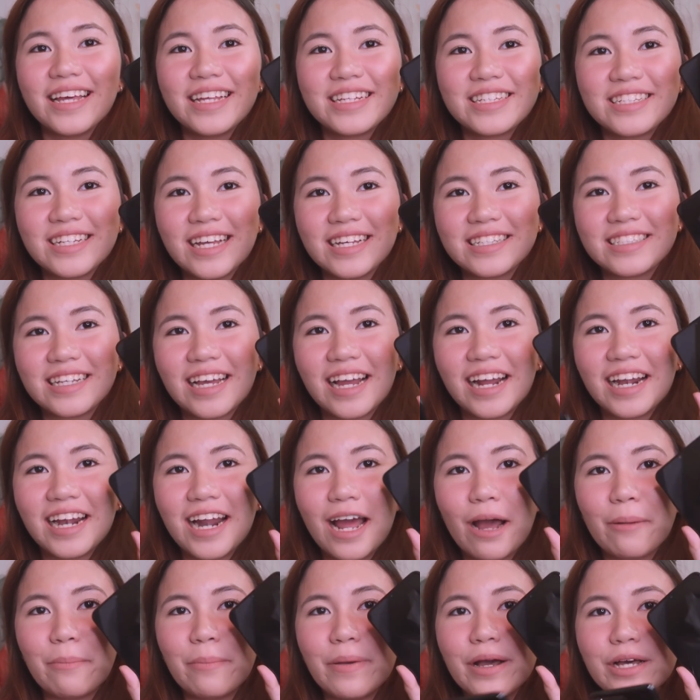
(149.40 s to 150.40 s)
is nasa
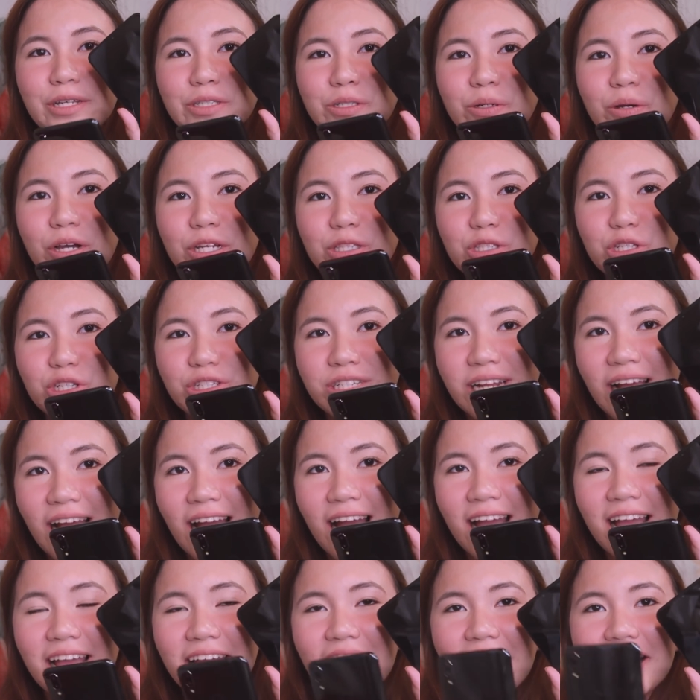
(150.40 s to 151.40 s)
harap. So, ito
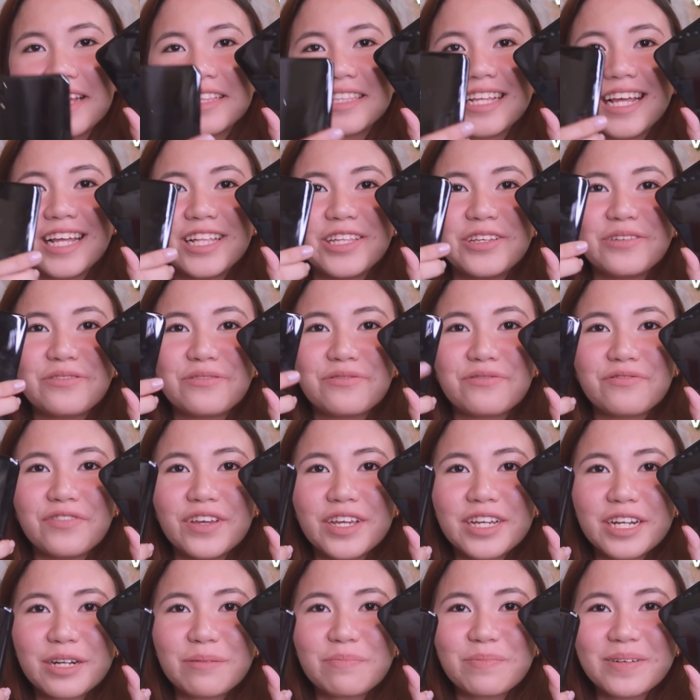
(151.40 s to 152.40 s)
siya. And then, yung
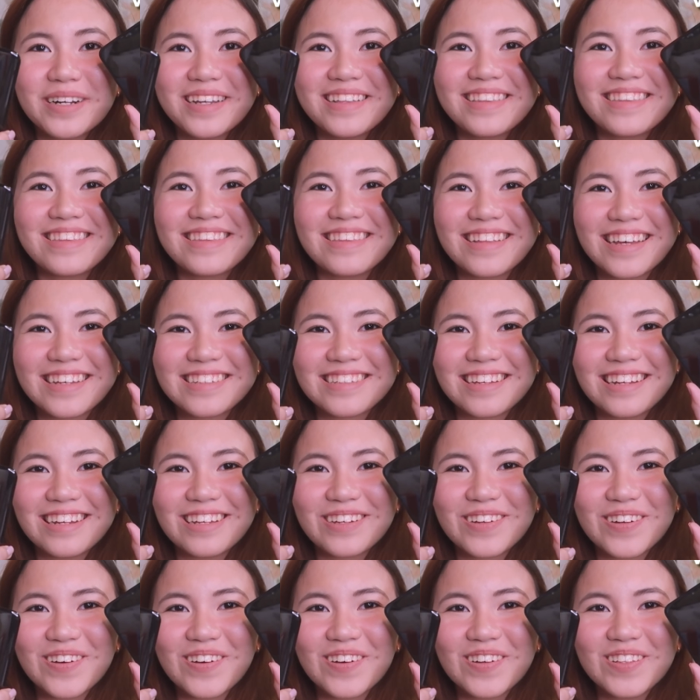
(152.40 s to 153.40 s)
fingerprint nasa
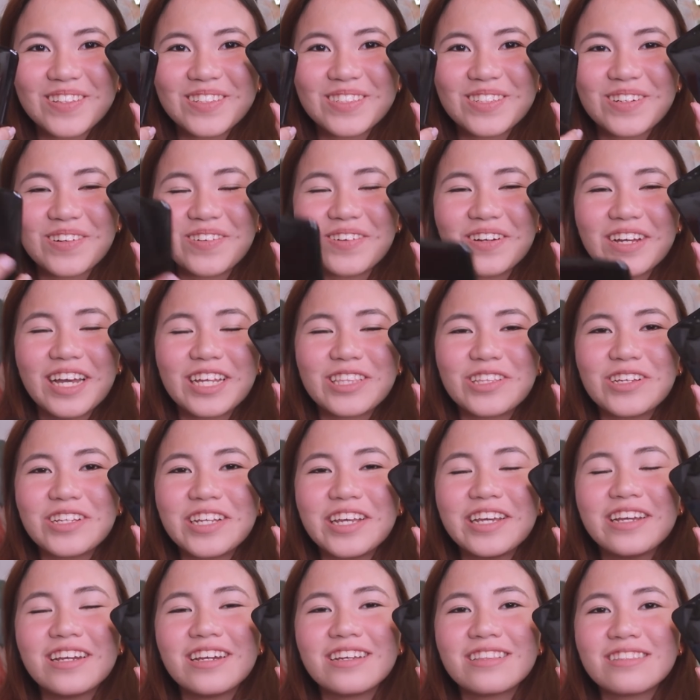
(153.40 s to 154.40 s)
likod. So, ito
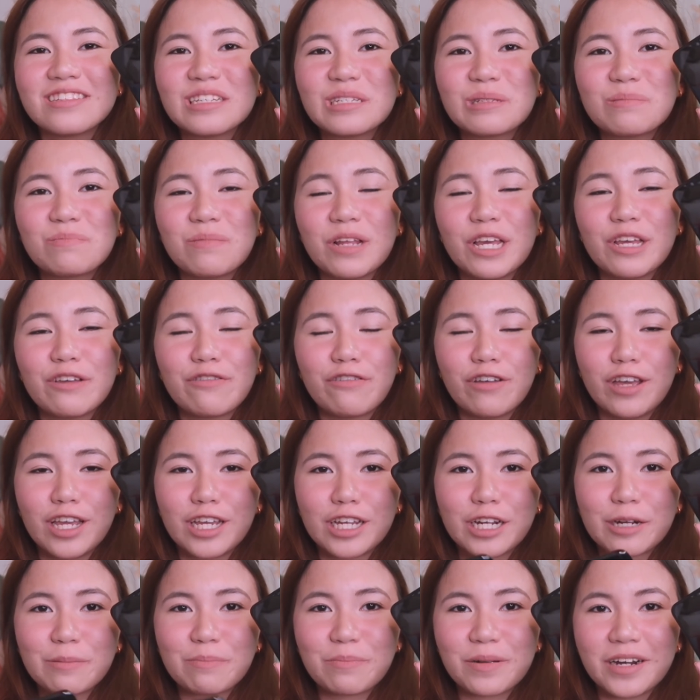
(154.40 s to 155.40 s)
na yung in-display
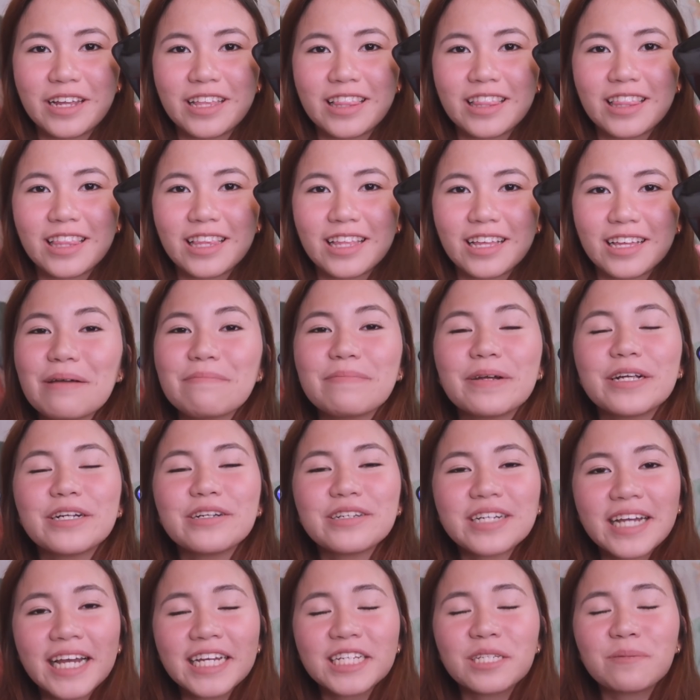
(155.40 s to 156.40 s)
fingerprint
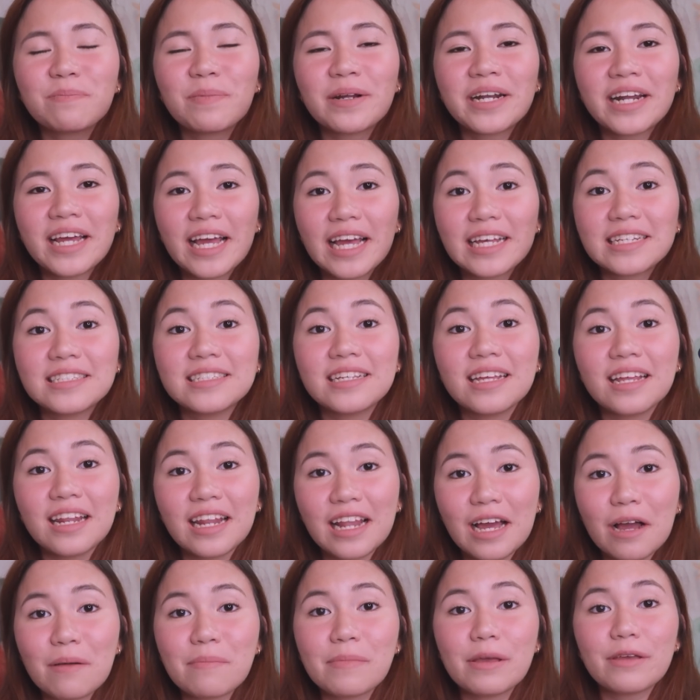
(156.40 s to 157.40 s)
pero guys, parehas
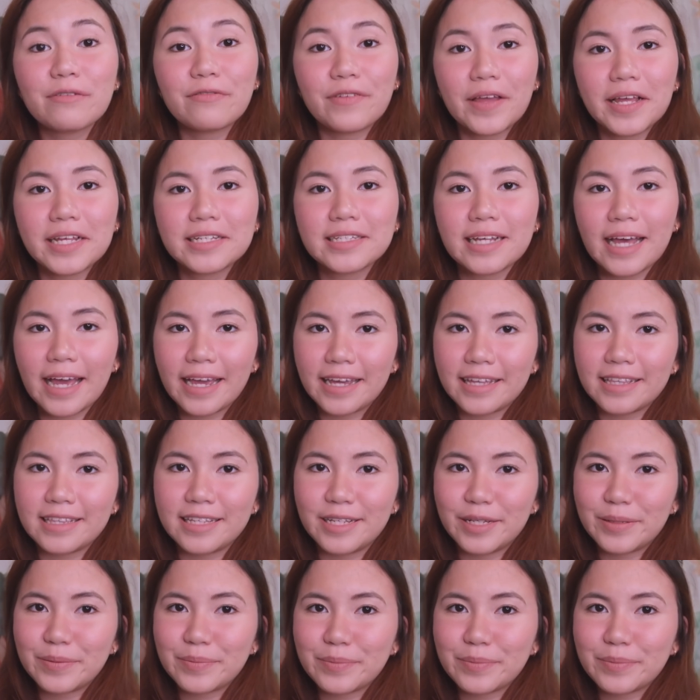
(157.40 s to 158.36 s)
silang may Face ID.